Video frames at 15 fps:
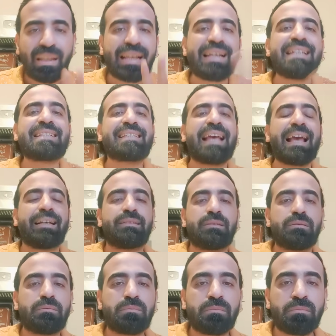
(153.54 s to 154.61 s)
ازاي
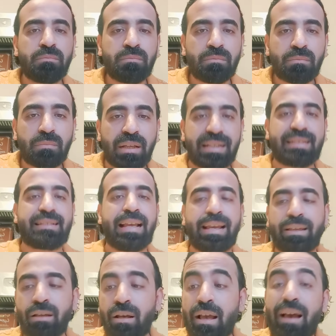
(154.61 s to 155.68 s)

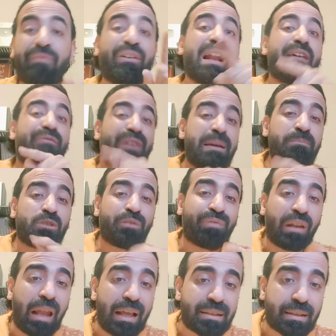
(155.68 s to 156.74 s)
ازاي فانا فهمت في
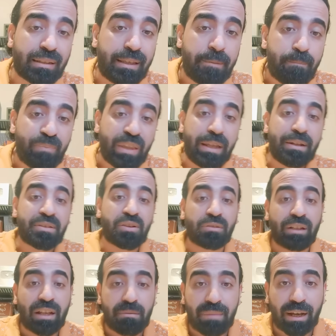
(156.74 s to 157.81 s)
اللحظه دي ان
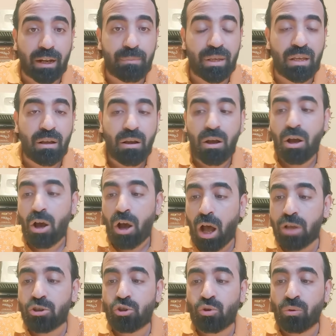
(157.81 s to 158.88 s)
صديقي المغربي
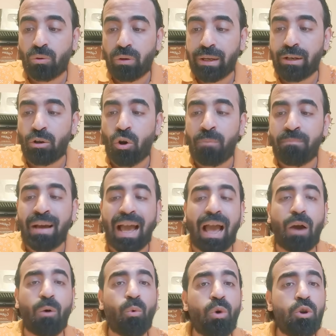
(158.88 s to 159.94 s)
قصده ان هم
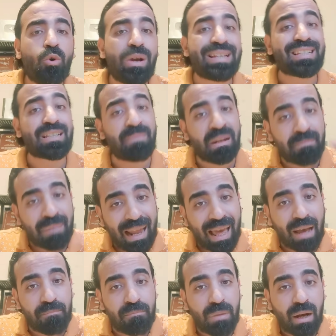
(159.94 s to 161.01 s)
حولوا اسم
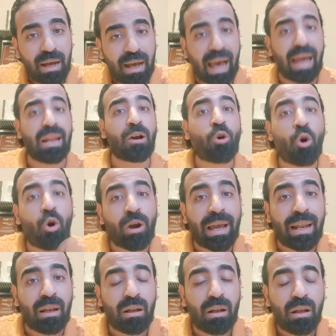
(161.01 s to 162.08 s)
الملعب على
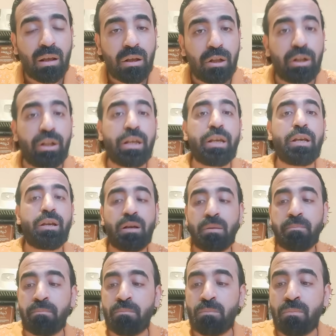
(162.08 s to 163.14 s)
جوجل
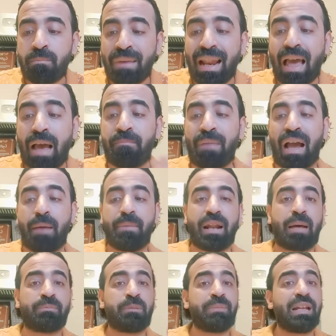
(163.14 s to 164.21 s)
لملعب محمد
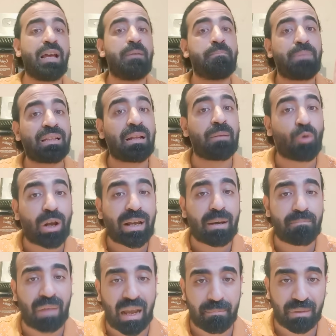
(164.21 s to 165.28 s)
عبد المنعم بدل
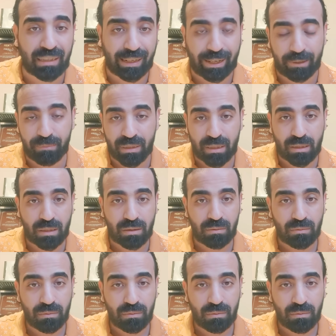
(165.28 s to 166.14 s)
مركب محمد الخامس